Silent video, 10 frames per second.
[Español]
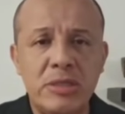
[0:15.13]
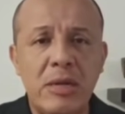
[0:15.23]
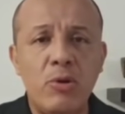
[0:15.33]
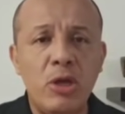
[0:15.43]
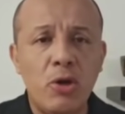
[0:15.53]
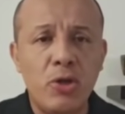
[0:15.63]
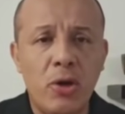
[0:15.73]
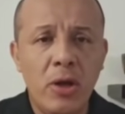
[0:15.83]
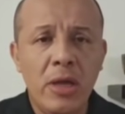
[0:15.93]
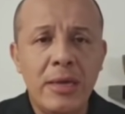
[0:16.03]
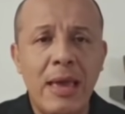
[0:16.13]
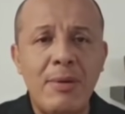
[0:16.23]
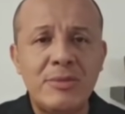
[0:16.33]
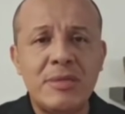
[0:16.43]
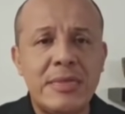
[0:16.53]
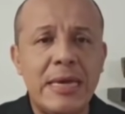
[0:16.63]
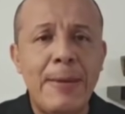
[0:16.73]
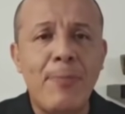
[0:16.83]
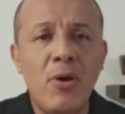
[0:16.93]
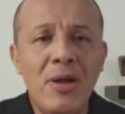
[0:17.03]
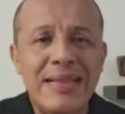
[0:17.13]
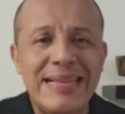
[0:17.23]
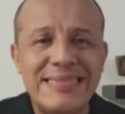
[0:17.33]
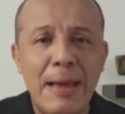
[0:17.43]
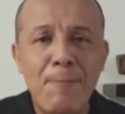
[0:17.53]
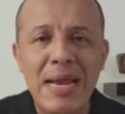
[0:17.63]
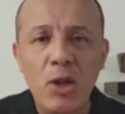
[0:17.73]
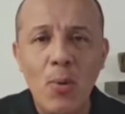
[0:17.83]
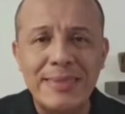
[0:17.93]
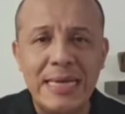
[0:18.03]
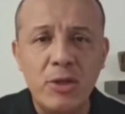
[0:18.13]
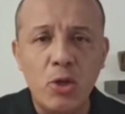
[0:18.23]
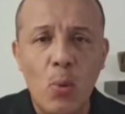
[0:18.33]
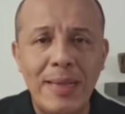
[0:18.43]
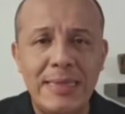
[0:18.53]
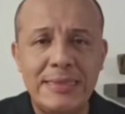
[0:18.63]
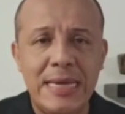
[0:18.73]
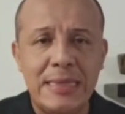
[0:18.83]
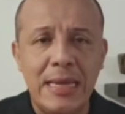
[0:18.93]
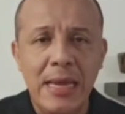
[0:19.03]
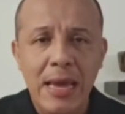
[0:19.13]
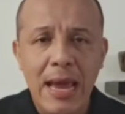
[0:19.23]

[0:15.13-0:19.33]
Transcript: Y se lo digo yo, que he visto este equipo desde 1997,